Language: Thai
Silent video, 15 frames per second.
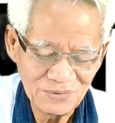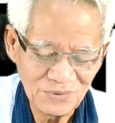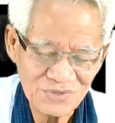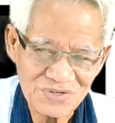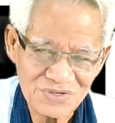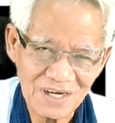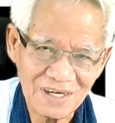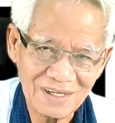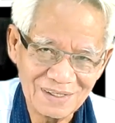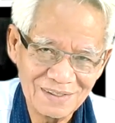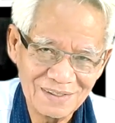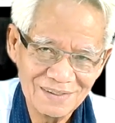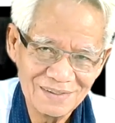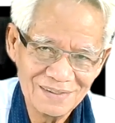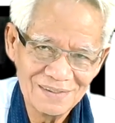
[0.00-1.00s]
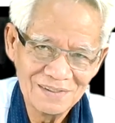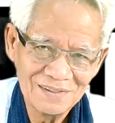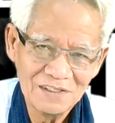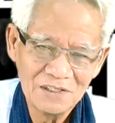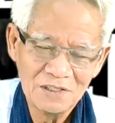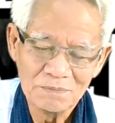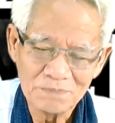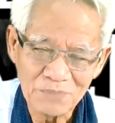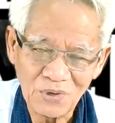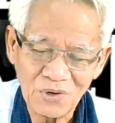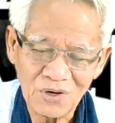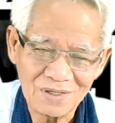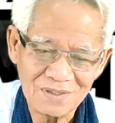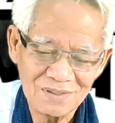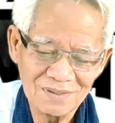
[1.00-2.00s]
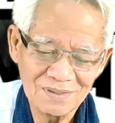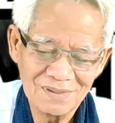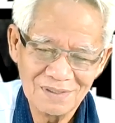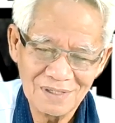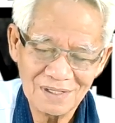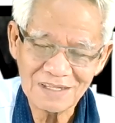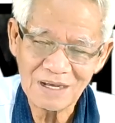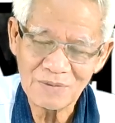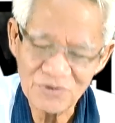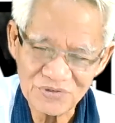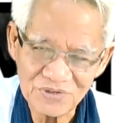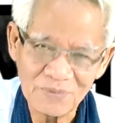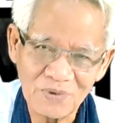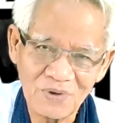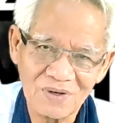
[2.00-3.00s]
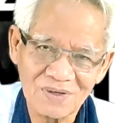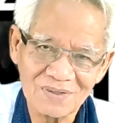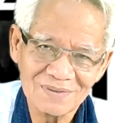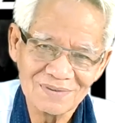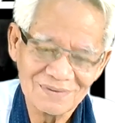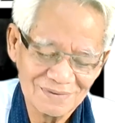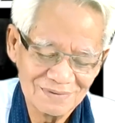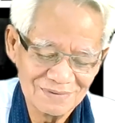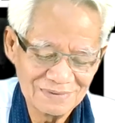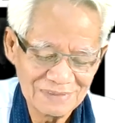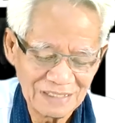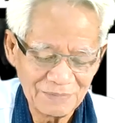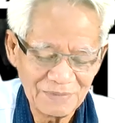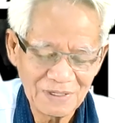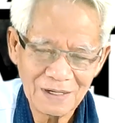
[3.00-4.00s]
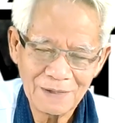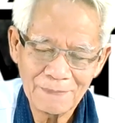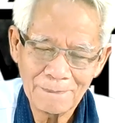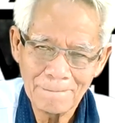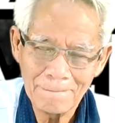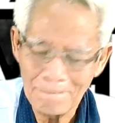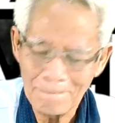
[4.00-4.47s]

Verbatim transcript: หัวใจปอดแล้วตามด้วยสมองเห็นไหมครับ